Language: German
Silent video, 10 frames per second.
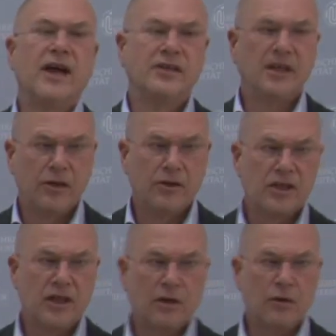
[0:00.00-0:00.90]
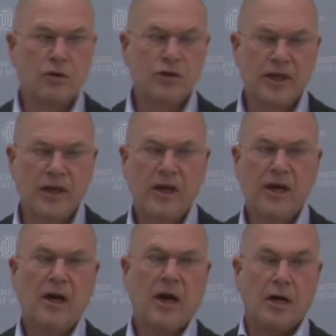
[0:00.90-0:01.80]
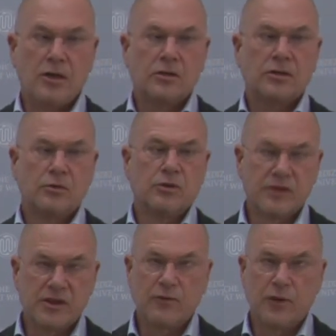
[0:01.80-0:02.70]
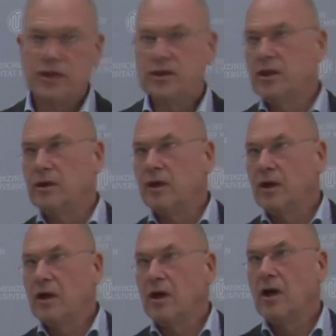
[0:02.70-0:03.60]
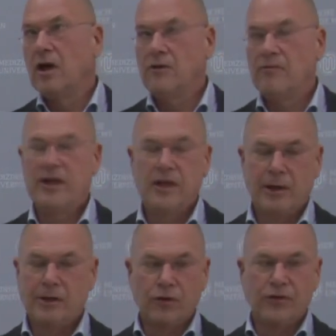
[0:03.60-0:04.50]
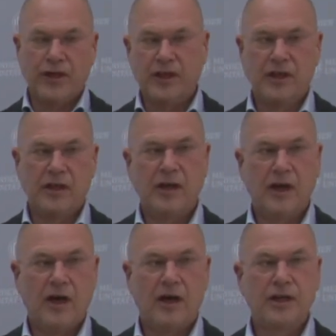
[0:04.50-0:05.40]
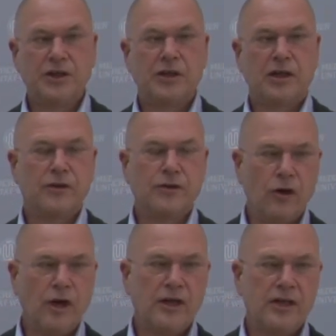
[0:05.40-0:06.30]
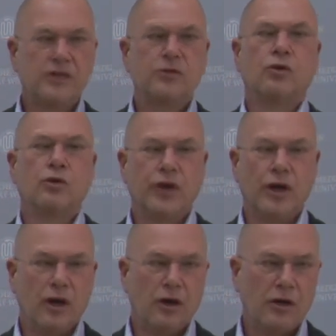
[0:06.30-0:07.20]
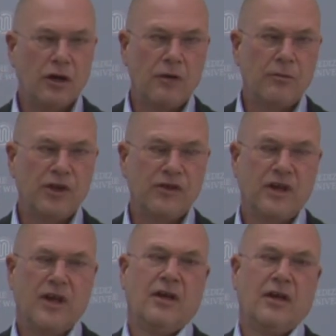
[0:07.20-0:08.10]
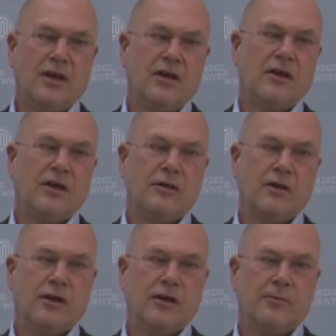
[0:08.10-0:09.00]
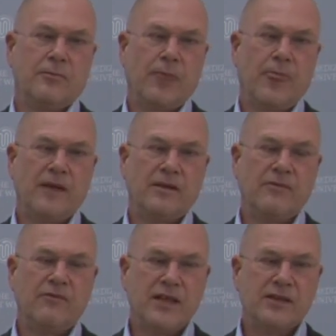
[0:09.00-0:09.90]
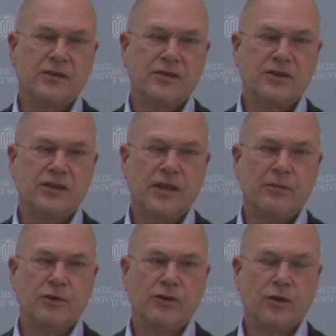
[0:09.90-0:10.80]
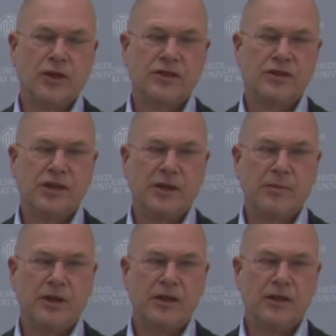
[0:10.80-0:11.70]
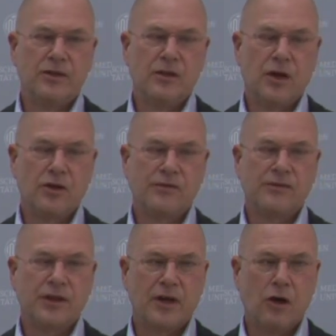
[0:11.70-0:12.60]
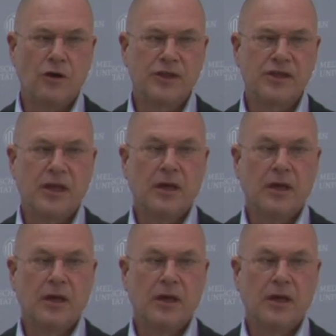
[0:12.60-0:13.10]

Arteriosklerose. Also das muss man sich vorstellen, äh, wenn jemand unter Ihnen äh, Installateur ist oder auch mit ähm, dem Wassersystem und Rohrsystem bei Ihnen zu Hause vertraut ist.